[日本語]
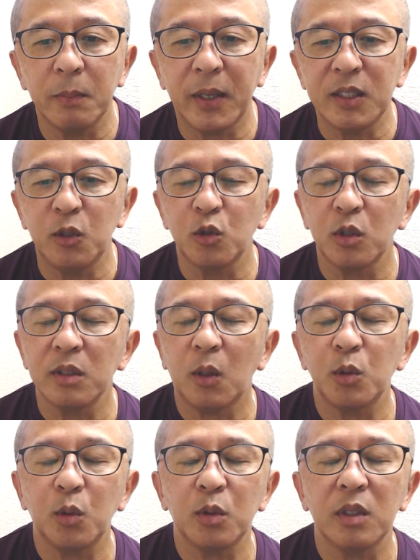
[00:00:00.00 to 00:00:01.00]
の場に臨んだ
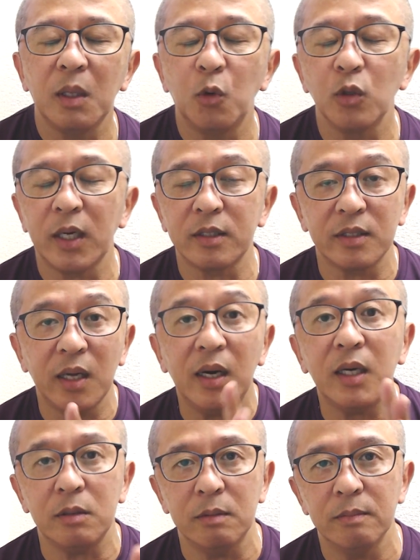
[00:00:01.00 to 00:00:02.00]
ことってもうたくさん
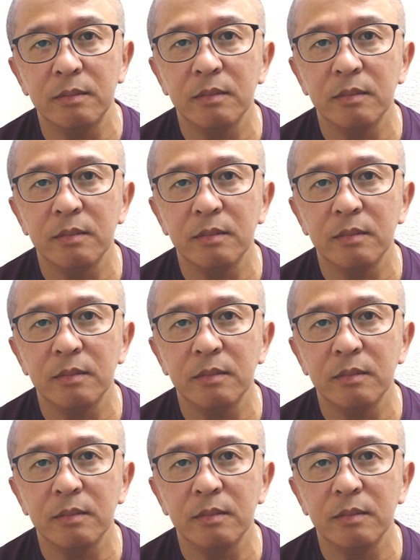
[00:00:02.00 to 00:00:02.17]
ある。